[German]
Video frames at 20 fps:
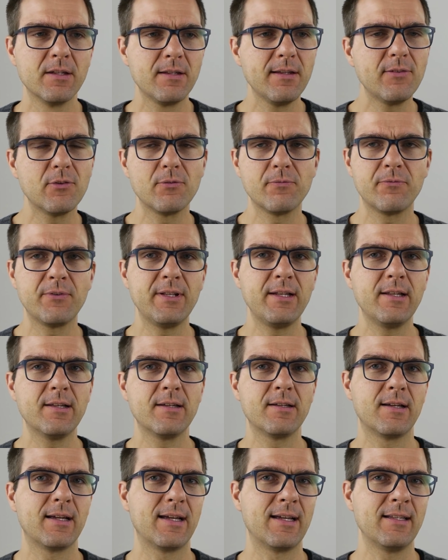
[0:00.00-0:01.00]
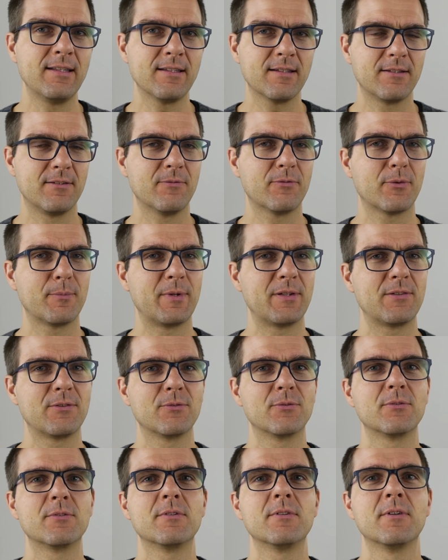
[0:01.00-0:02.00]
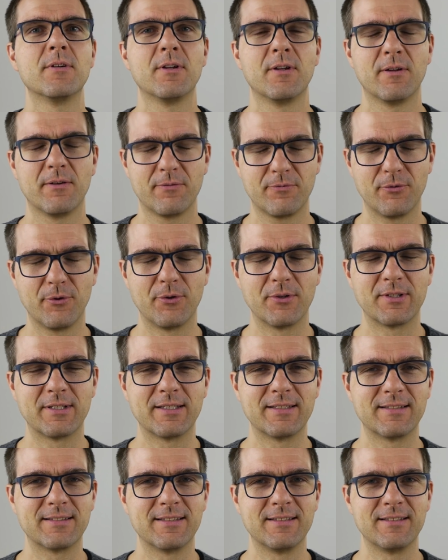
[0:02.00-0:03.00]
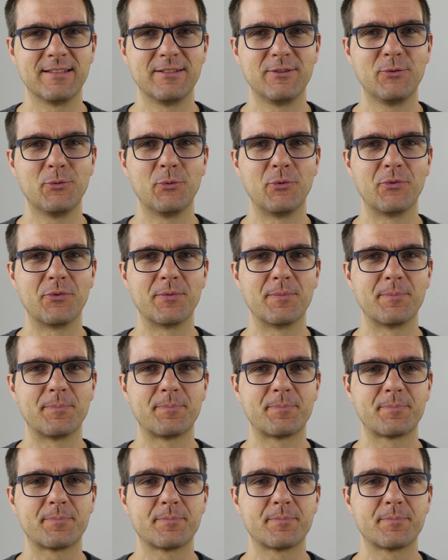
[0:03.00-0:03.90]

Dies und viele andere Informationen folgen jetzt in den News.